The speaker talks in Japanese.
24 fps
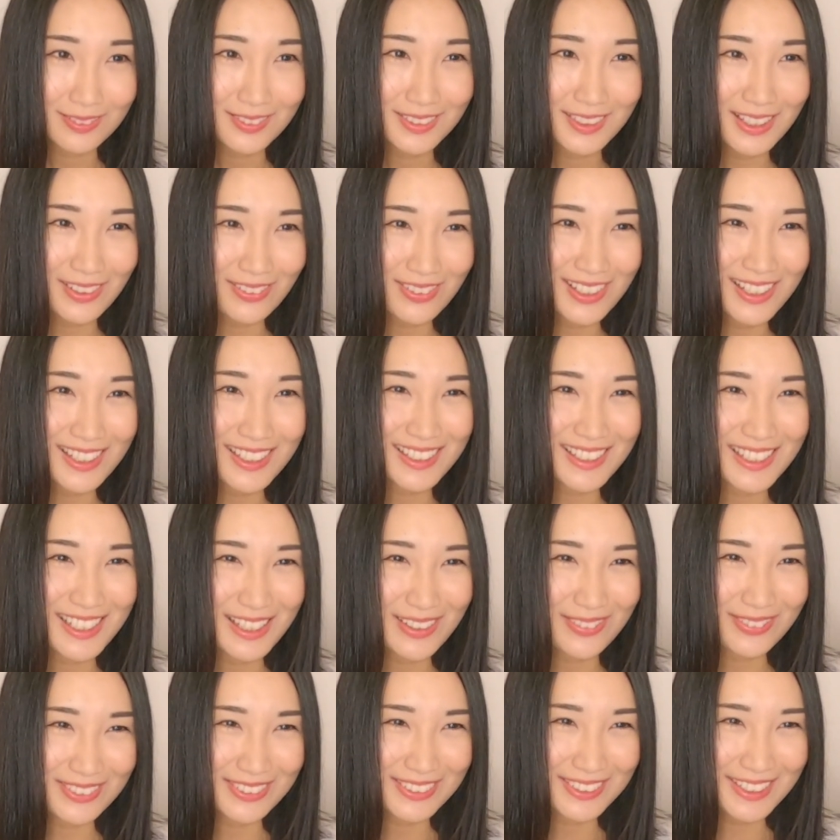では、
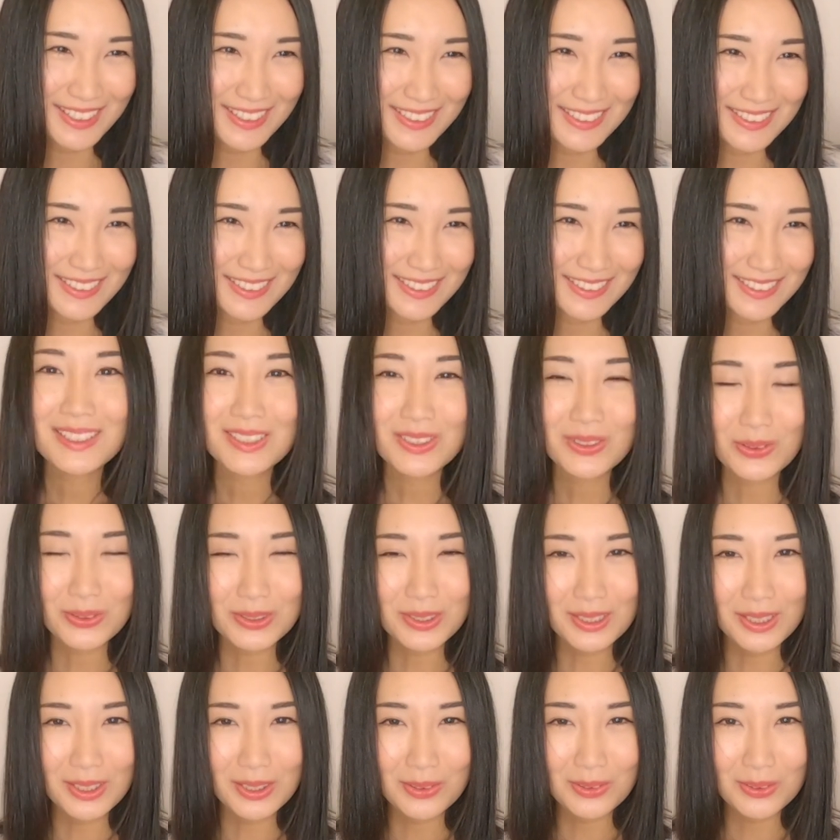例文です。正
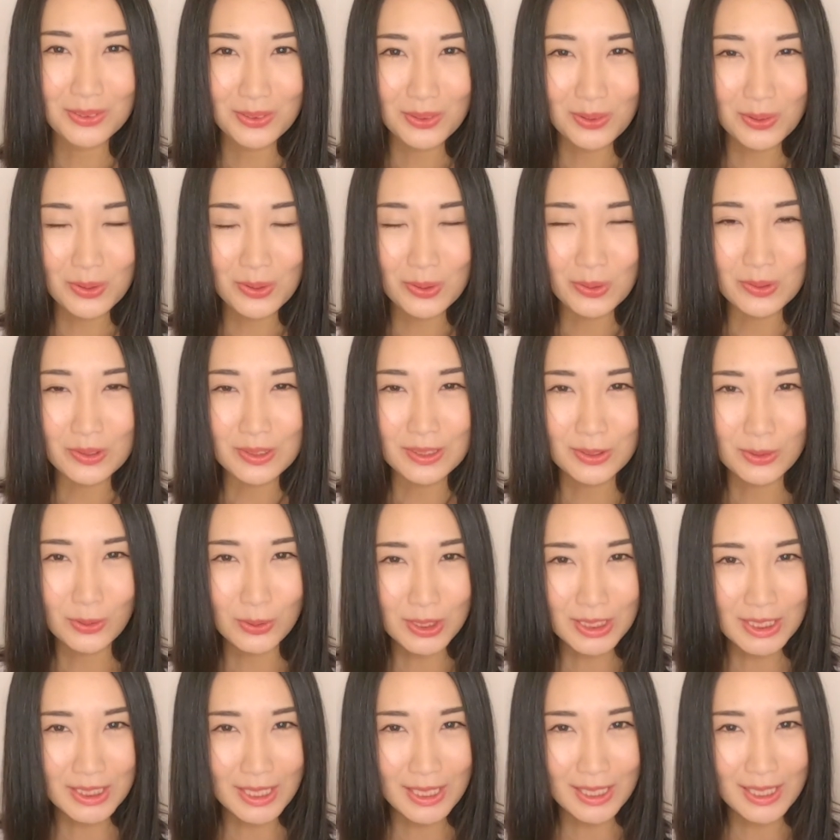直言うと、少
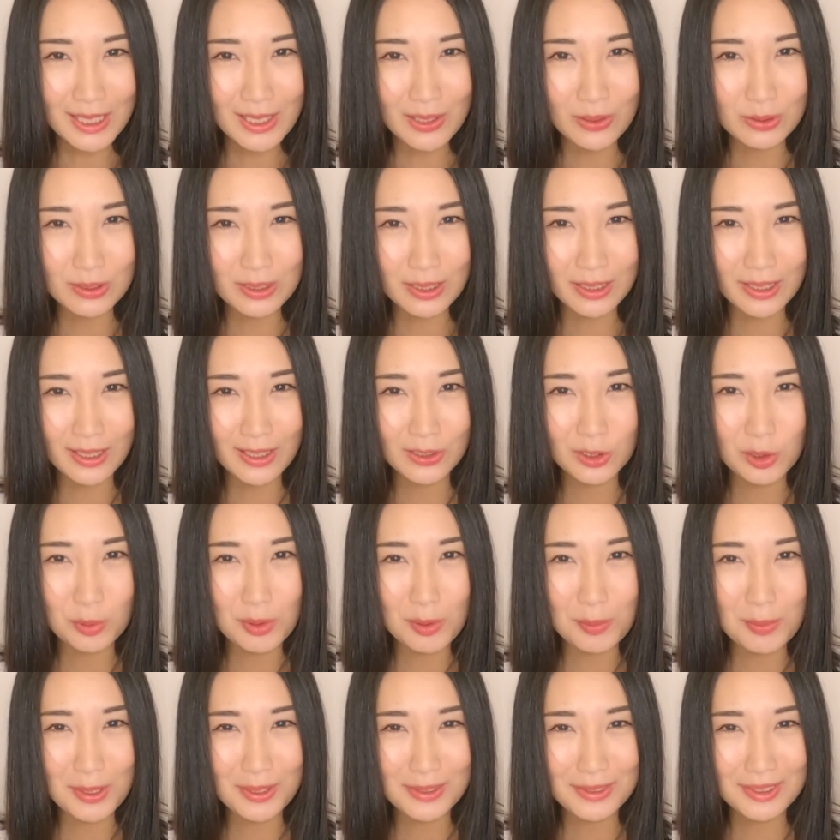しならお酒が飲
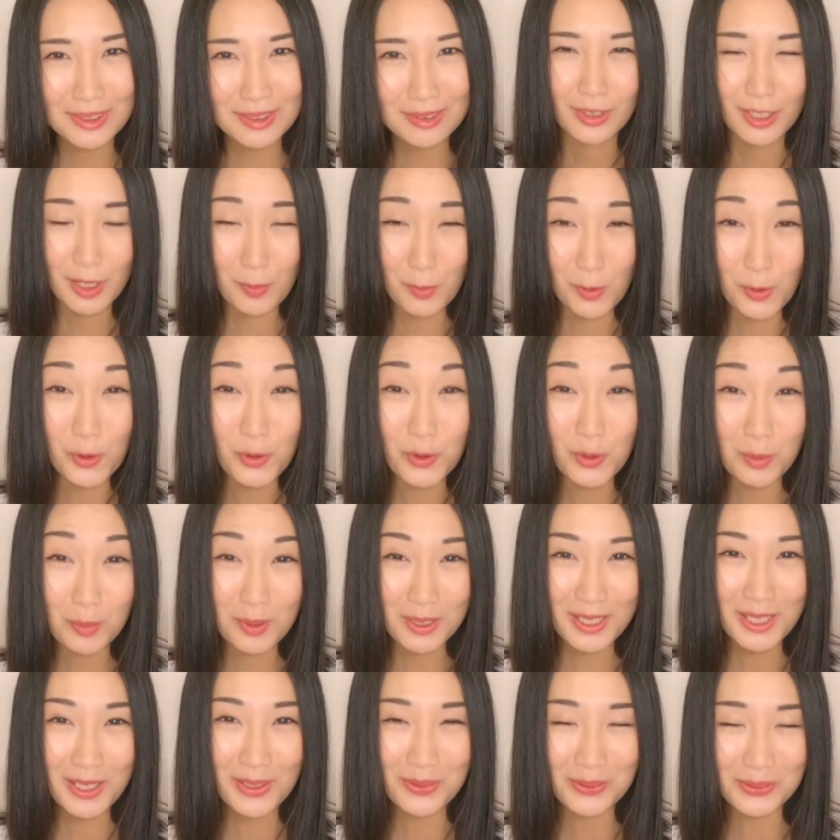めます。でも、飲め
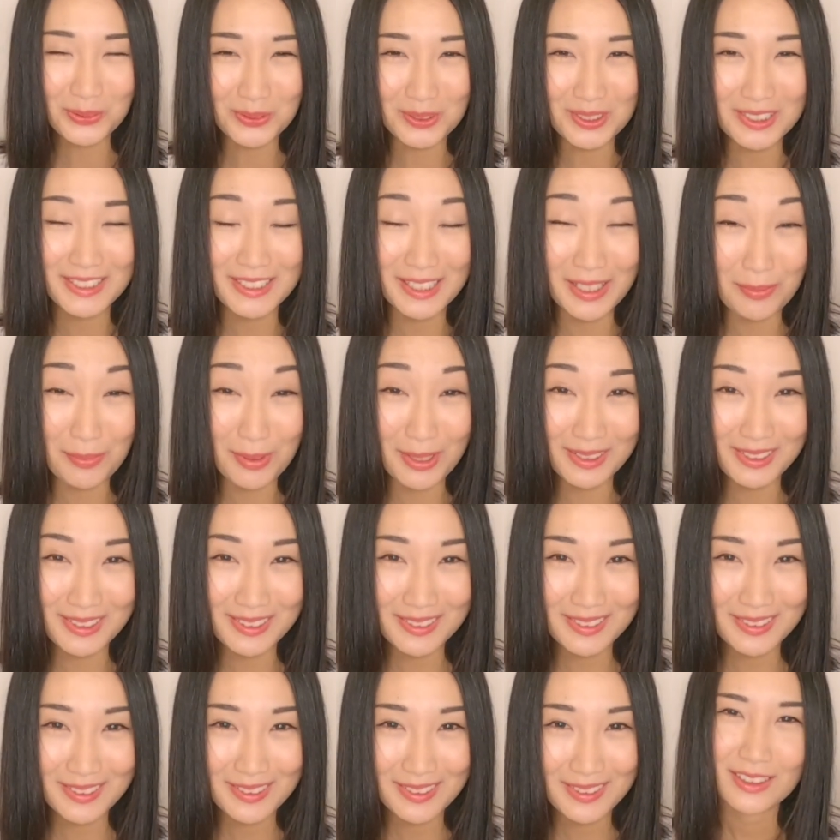ないことにしていま
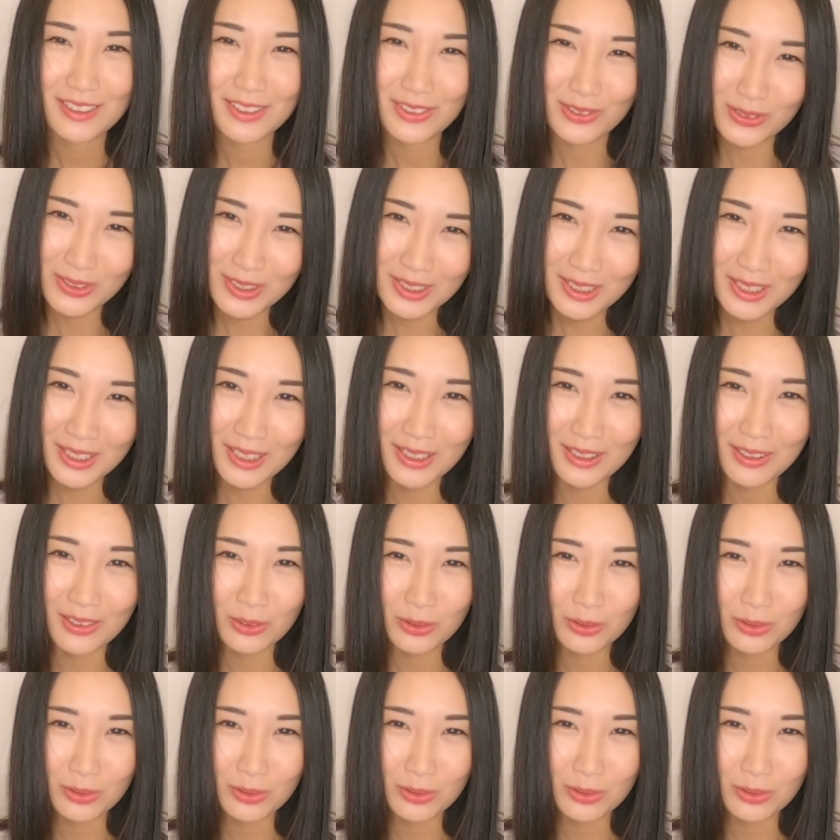す。正直、